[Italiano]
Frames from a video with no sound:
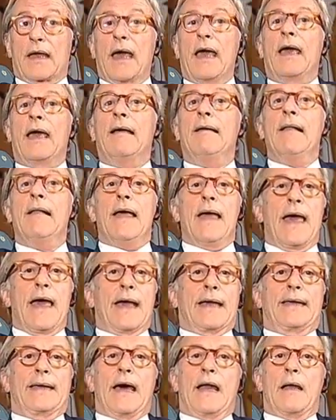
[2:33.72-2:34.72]
che
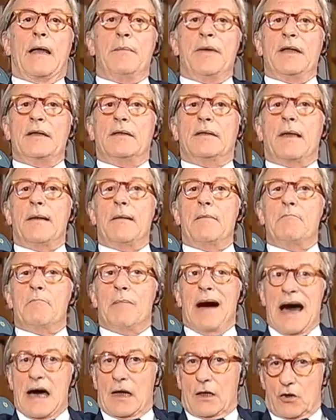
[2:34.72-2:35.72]
è chiaramente
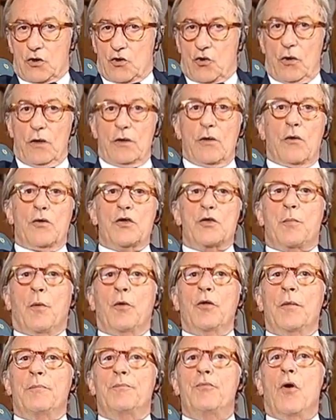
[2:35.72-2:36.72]
marcio e non
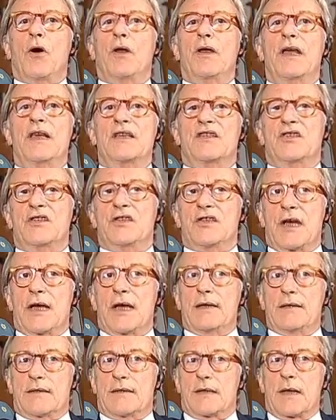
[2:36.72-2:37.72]
risponde più alle
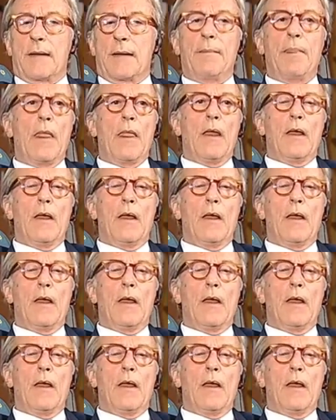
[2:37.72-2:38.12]
esigenze